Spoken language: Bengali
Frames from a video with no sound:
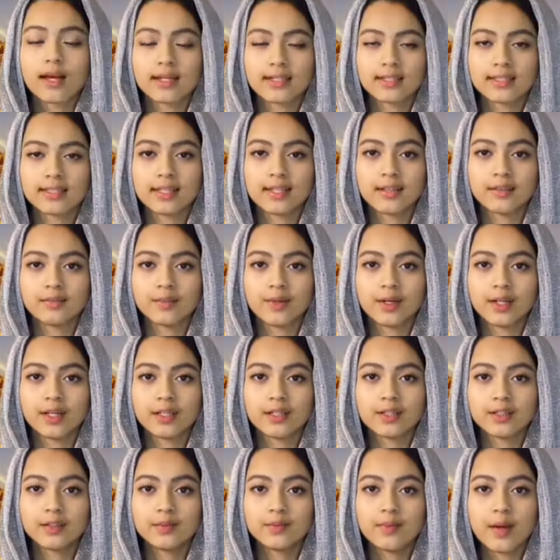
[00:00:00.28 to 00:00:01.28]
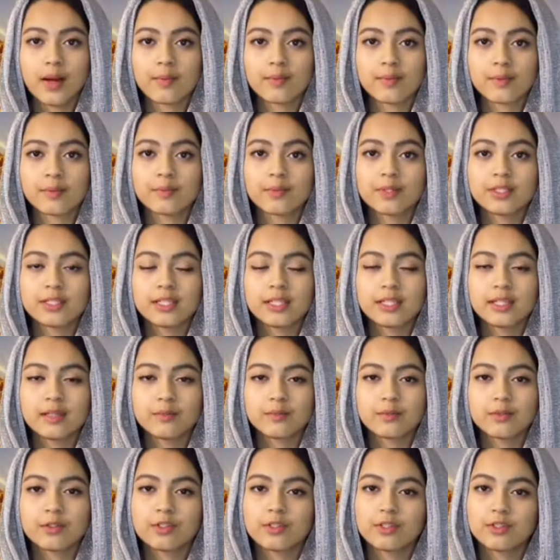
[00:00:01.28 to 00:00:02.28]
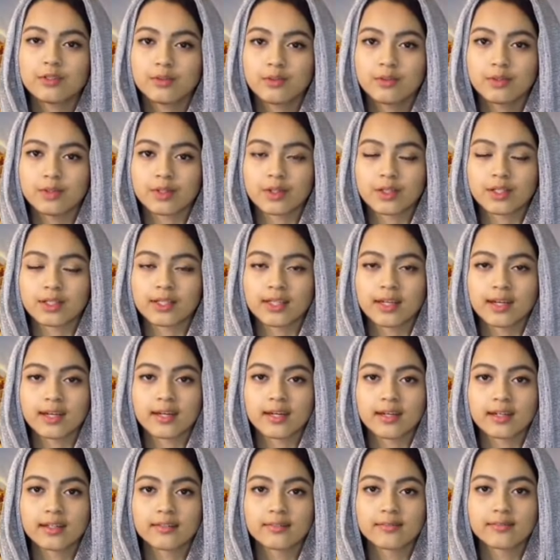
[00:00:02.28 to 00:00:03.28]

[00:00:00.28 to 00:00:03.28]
আসসালামু আলাইকুম আমি প্রিসিলা বলছি নিউ ইয়র্ক থেকে